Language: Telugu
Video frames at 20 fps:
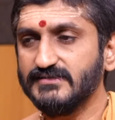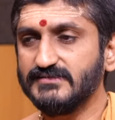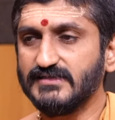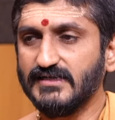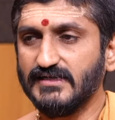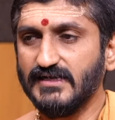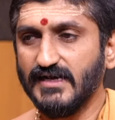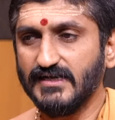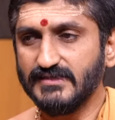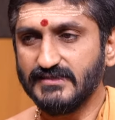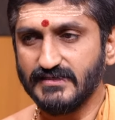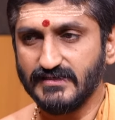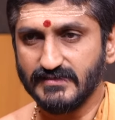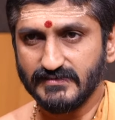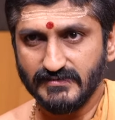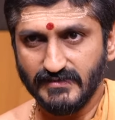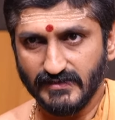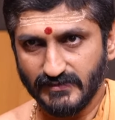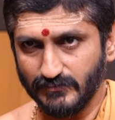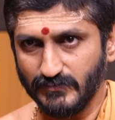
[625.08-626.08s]
సనాతన
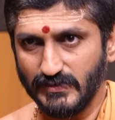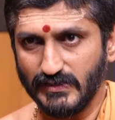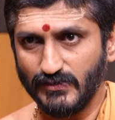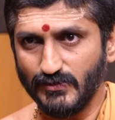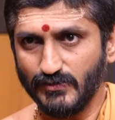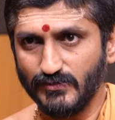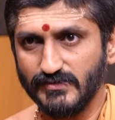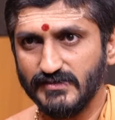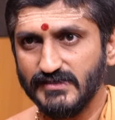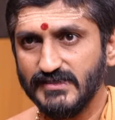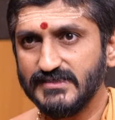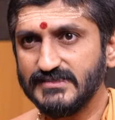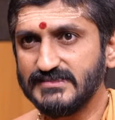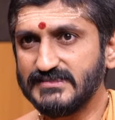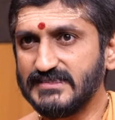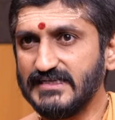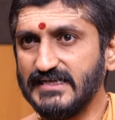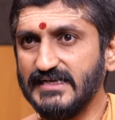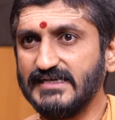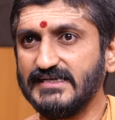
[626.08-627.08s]
ధర్మంలో
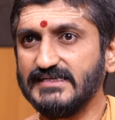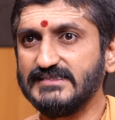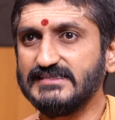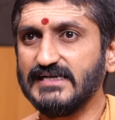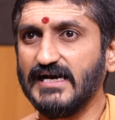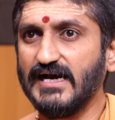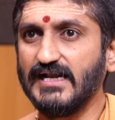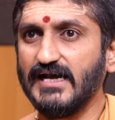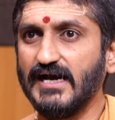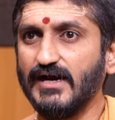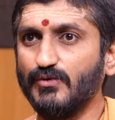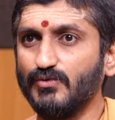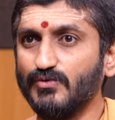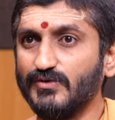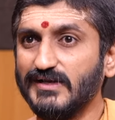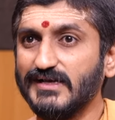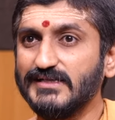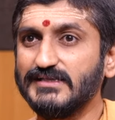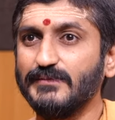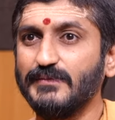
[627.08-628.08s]
స్త్రీకి చాలా
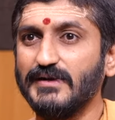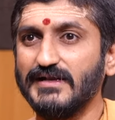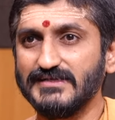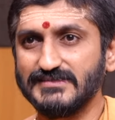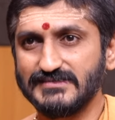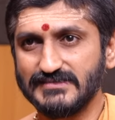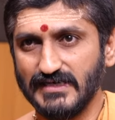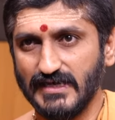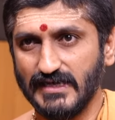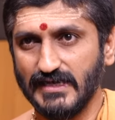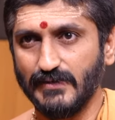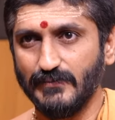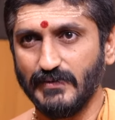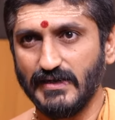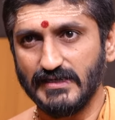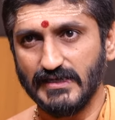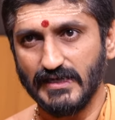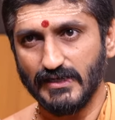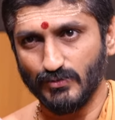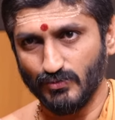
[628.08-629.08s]
ఉన్నతమైన
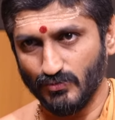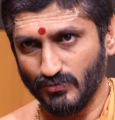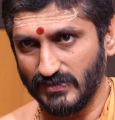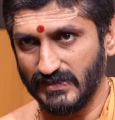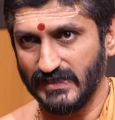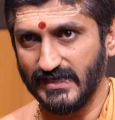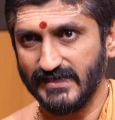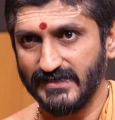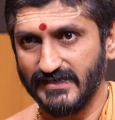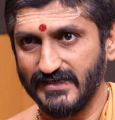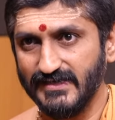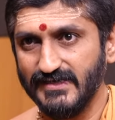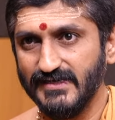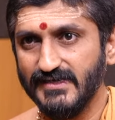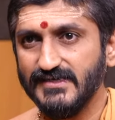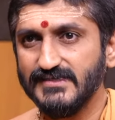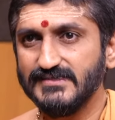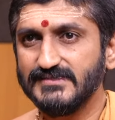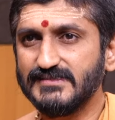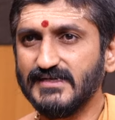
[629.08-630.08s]
స్థానమానాలు ఉన్నాయి
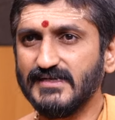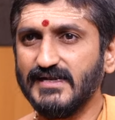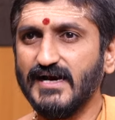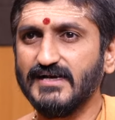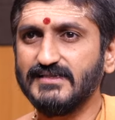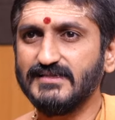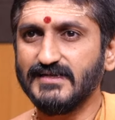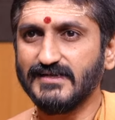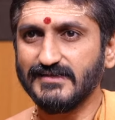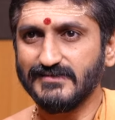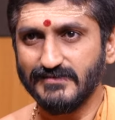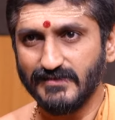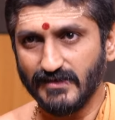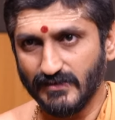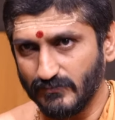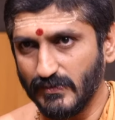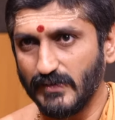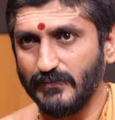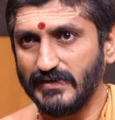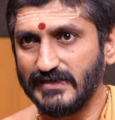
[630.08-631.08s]
సనాతన
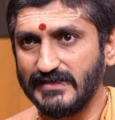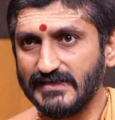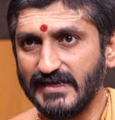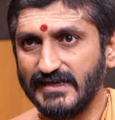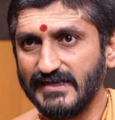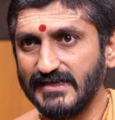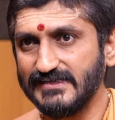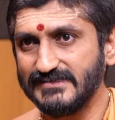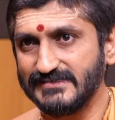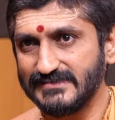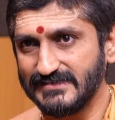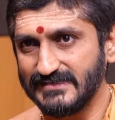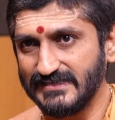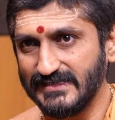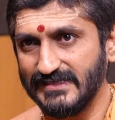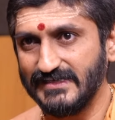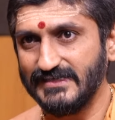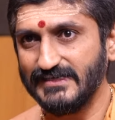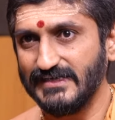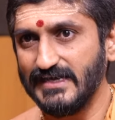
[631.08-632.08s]
ధర్మం అంటేనే
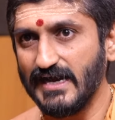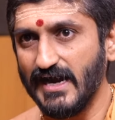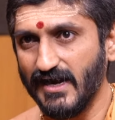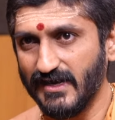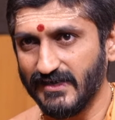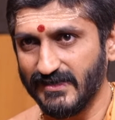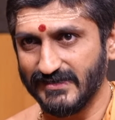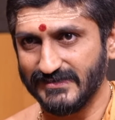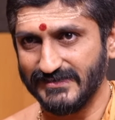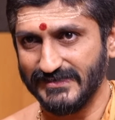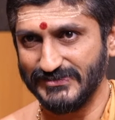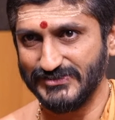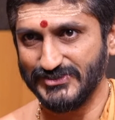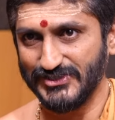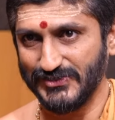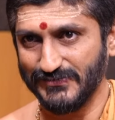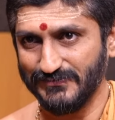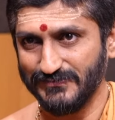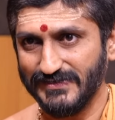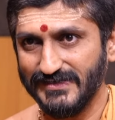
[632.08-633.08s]
స్త్రీని
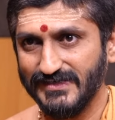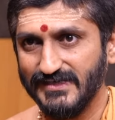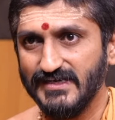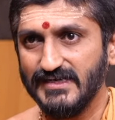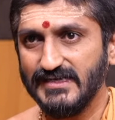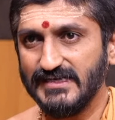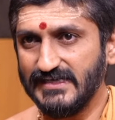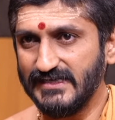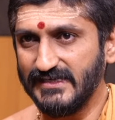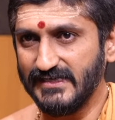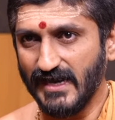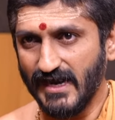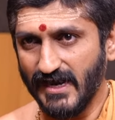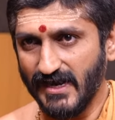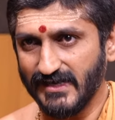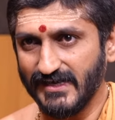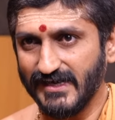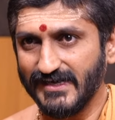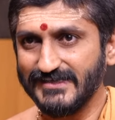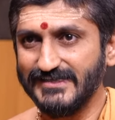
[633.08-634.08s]
ఆరాధించడం ఈ
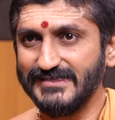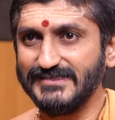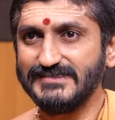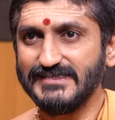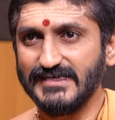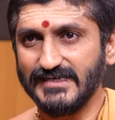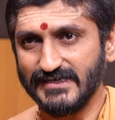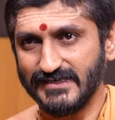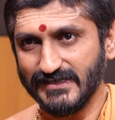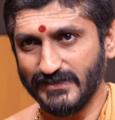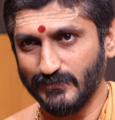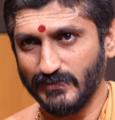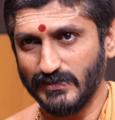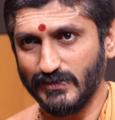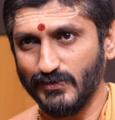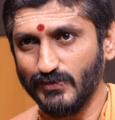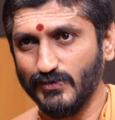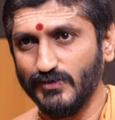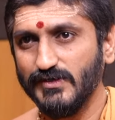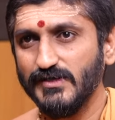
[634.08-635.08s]
ఆరాధించే
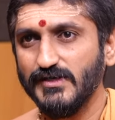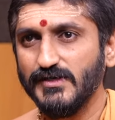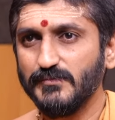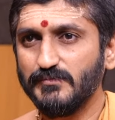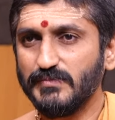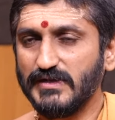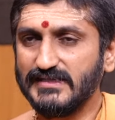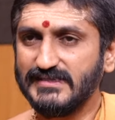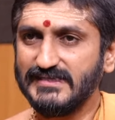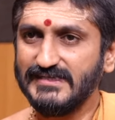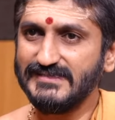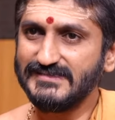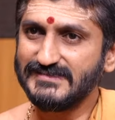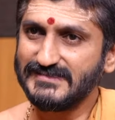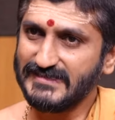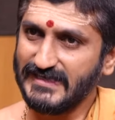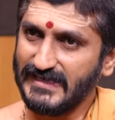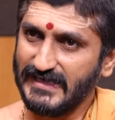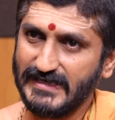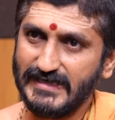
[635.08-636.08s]
క్రమంలో ప్రతి
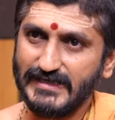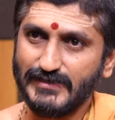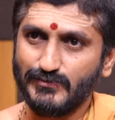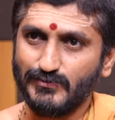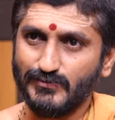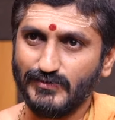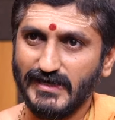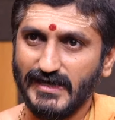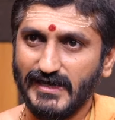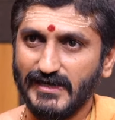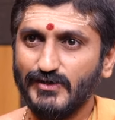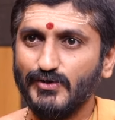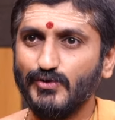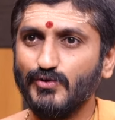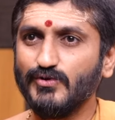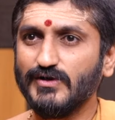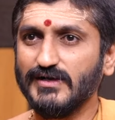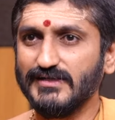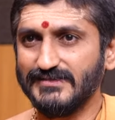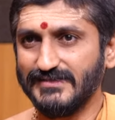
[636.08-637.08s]
స్త్రీని కూడా
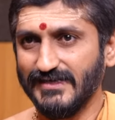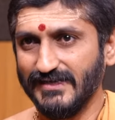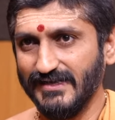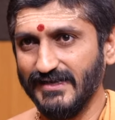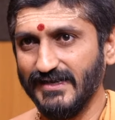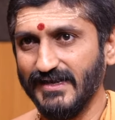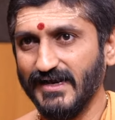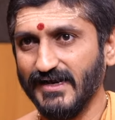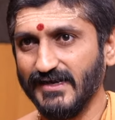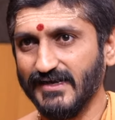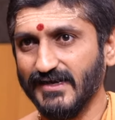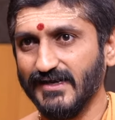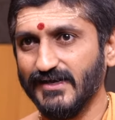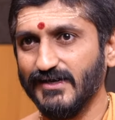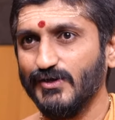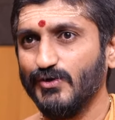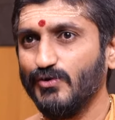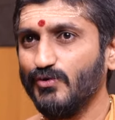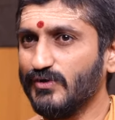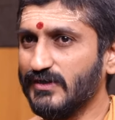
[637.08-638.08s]
ఒక తల్లిలాగా
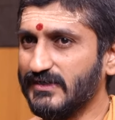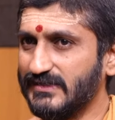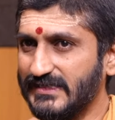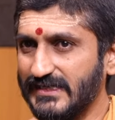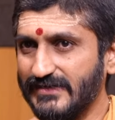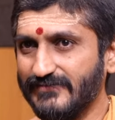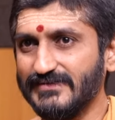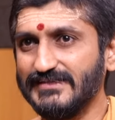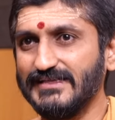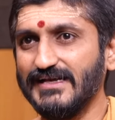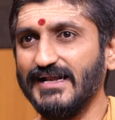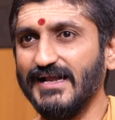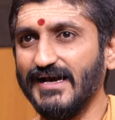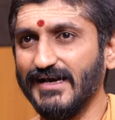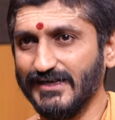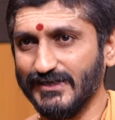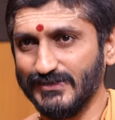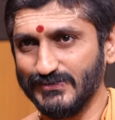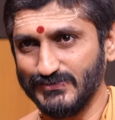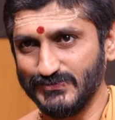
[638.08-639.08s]
ఒక
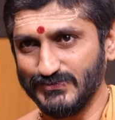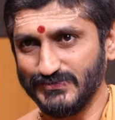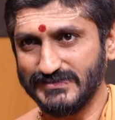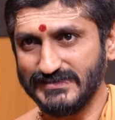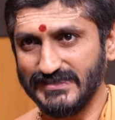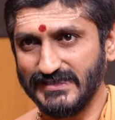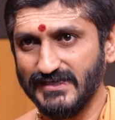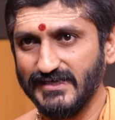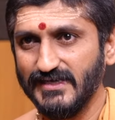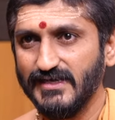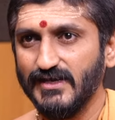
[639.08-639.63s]
దేవతలాగా చూసి